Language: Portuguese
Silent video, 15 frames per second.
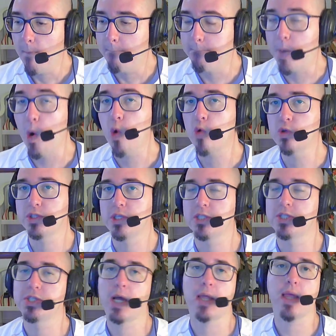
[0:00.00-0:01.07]
Poucos
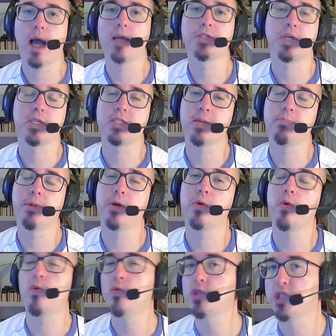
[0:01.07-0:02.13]
desses canais receberam
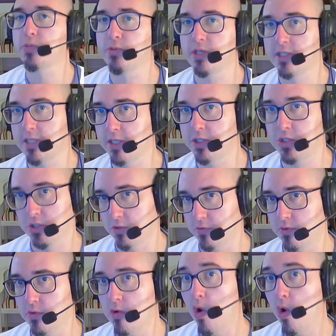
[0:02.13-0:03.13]
algum tipo de incentivo